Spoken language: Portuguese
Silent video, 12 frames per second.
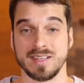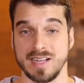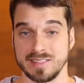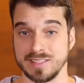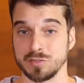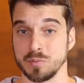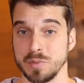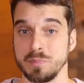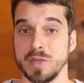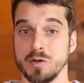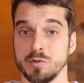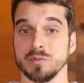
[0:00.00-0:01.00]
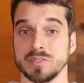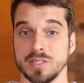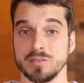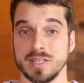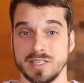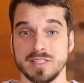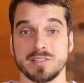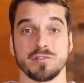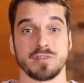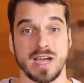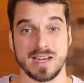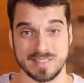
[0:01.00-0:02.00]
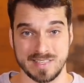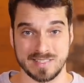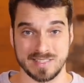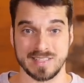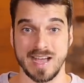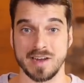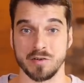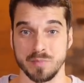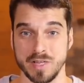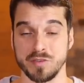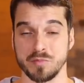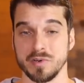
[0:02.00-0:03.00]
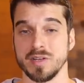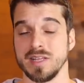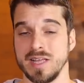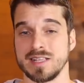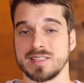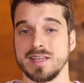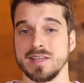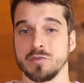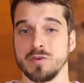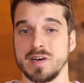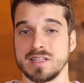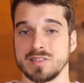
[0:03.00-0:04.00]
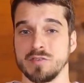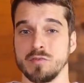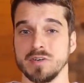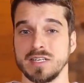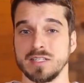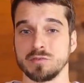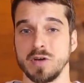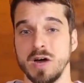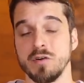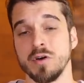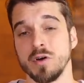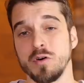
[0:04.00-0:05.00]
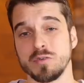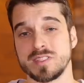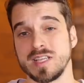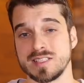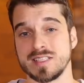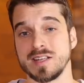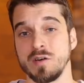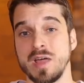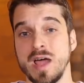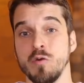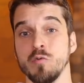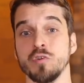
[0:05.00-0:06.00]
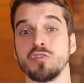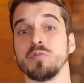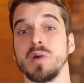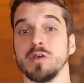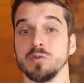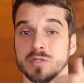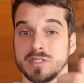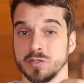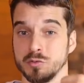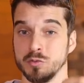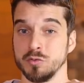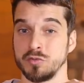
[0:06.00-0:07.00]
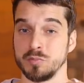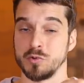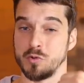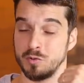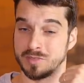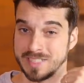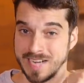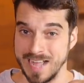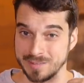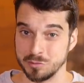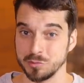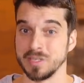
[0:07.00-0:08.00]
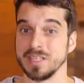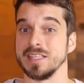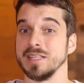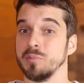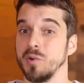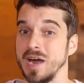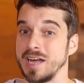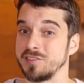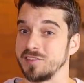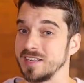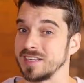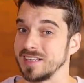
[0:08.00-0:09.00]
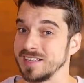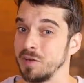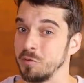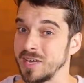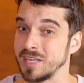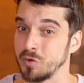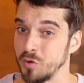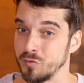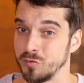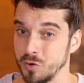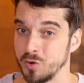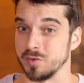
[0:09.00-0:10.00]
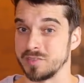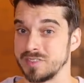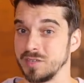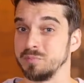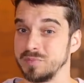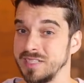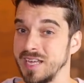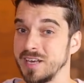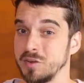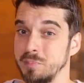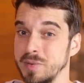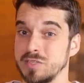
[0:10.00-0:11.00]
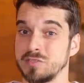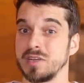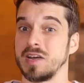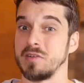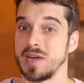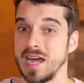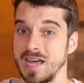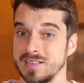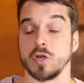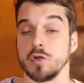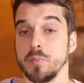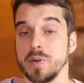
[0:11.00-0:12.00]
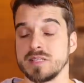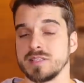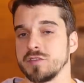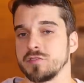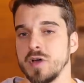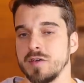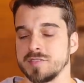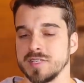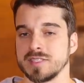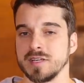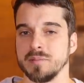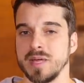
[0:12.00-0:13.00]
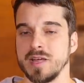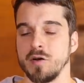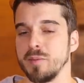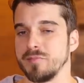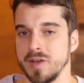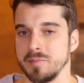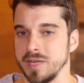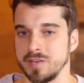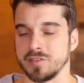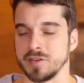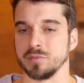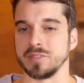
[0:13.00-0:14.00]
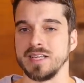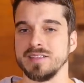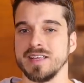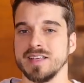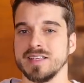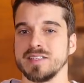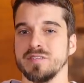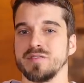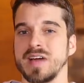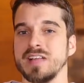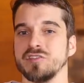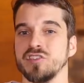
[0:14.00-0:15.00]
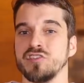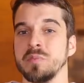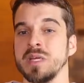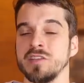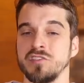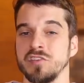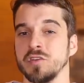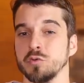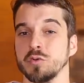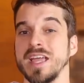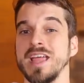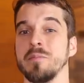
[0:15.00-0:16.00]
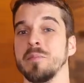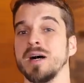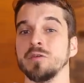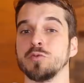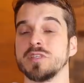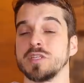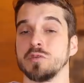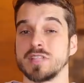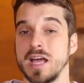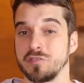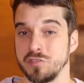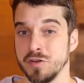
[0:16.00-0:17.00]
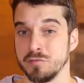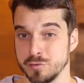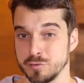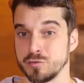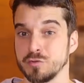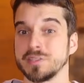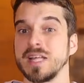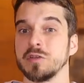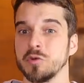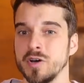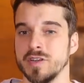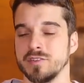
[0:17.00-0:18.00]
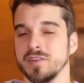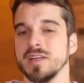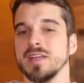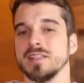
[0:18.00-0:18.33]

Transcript: Até estou me perguntando aqui se os caras assinaram mesmo essa renovação contratual ou se essa não é a última luta do último contrato e Borrachinha ainda não renovou. Estão querendo pressionar o cara. Só que o presidente do UFC também, obviamente, não tem interesse em ficar desmentindo, queimando os seus ativos, os lutadores.